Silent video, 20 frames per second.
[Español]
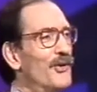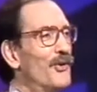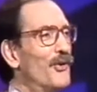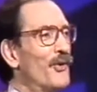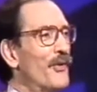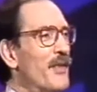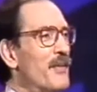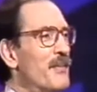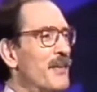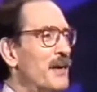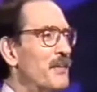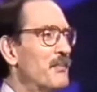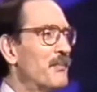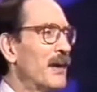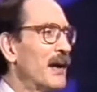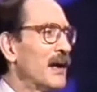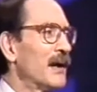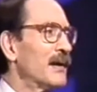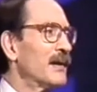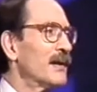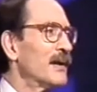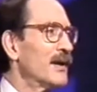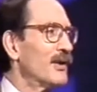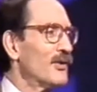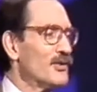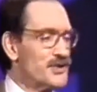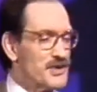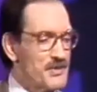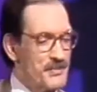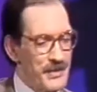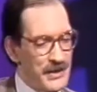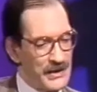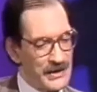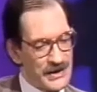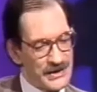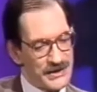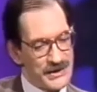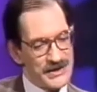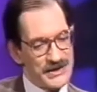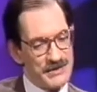o de Berman y los
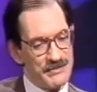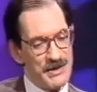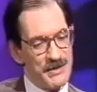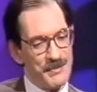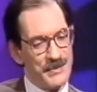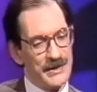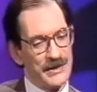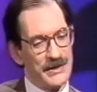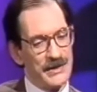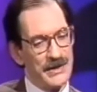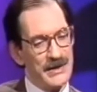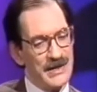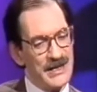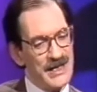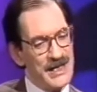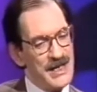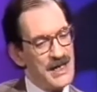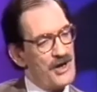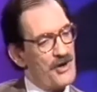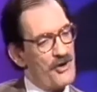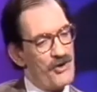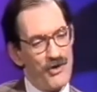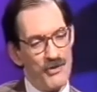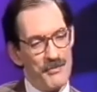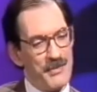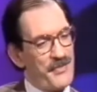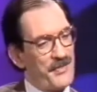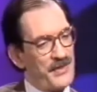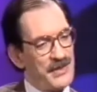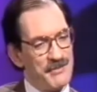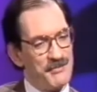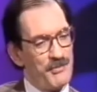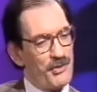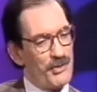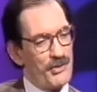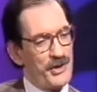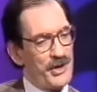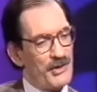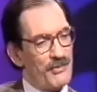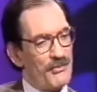imita excesivamente no me hace
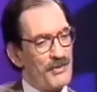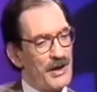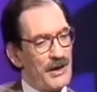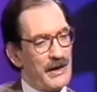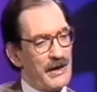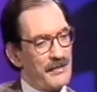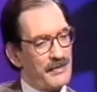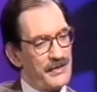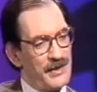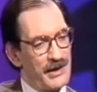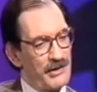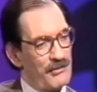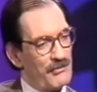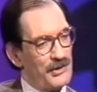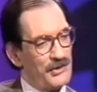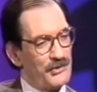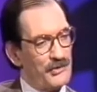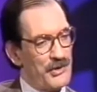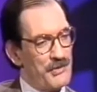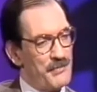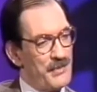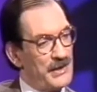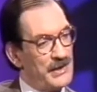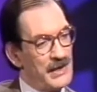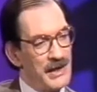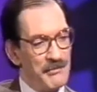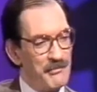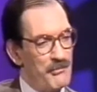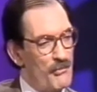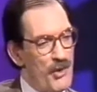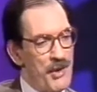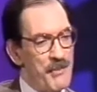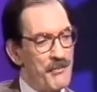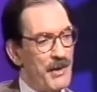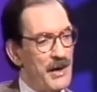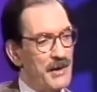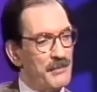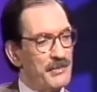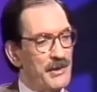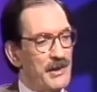tampoco ninguna gracia cuando imita muy
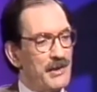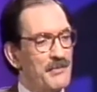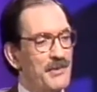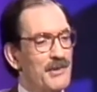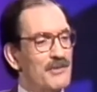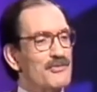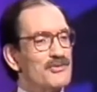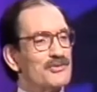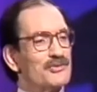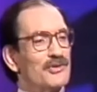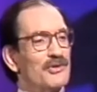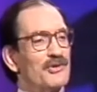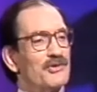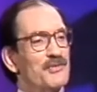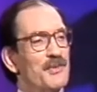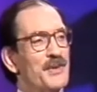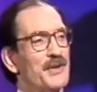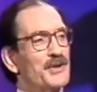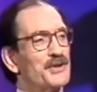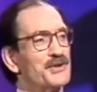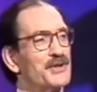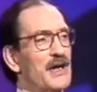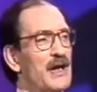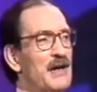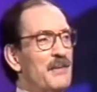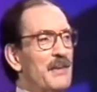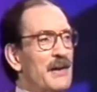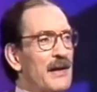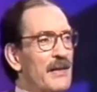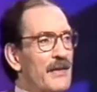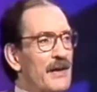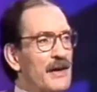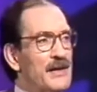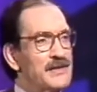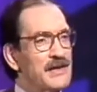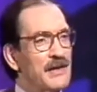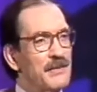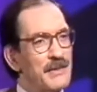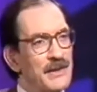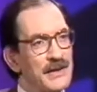mal, para mi gusto, los movimientos de cámara de
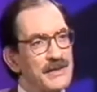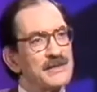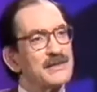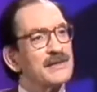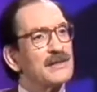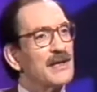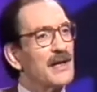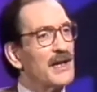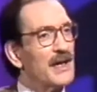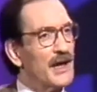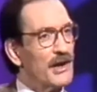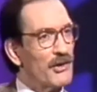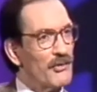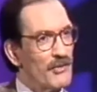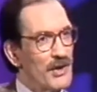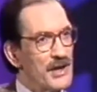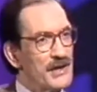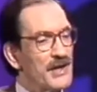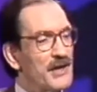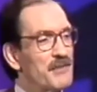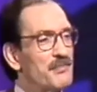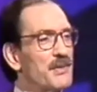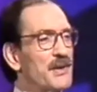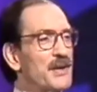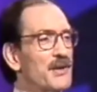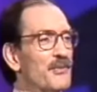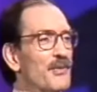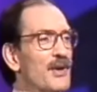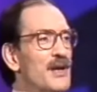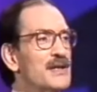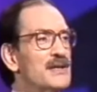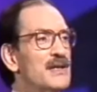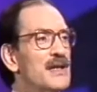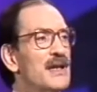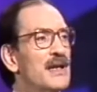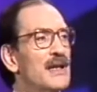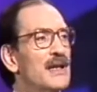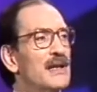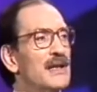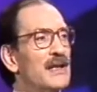Kasavitz en algunas de las películas
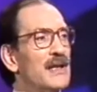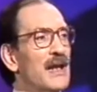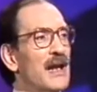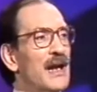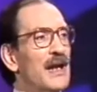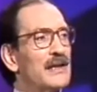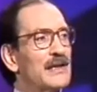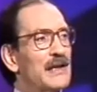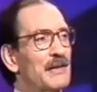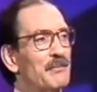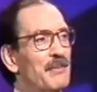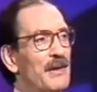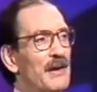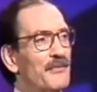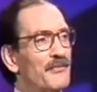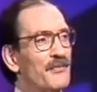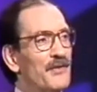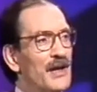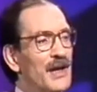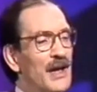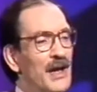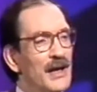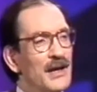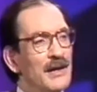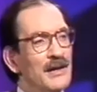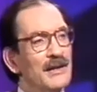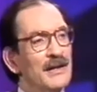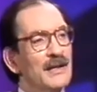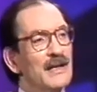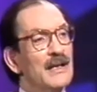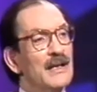de la etapa final.